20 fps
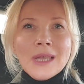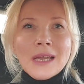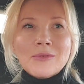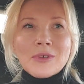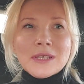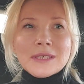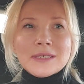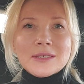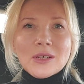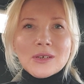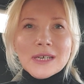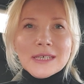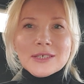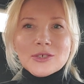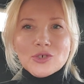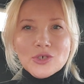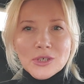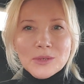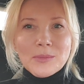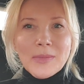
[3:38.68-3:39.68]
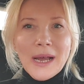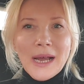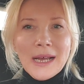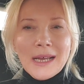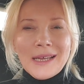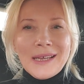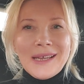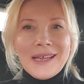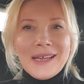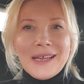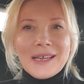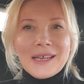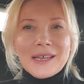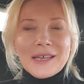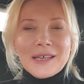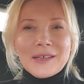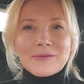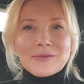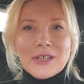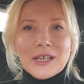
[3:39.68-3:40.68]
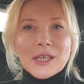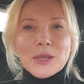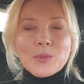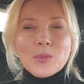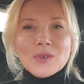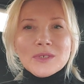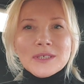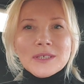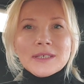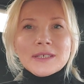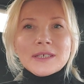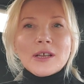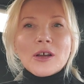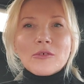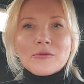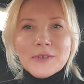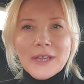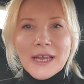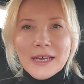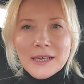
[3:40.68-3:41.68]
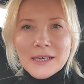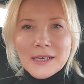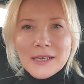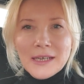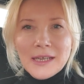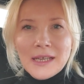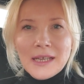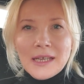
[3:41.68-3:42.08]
Więc to nas trzyma y, w takiej pozycji ofiary.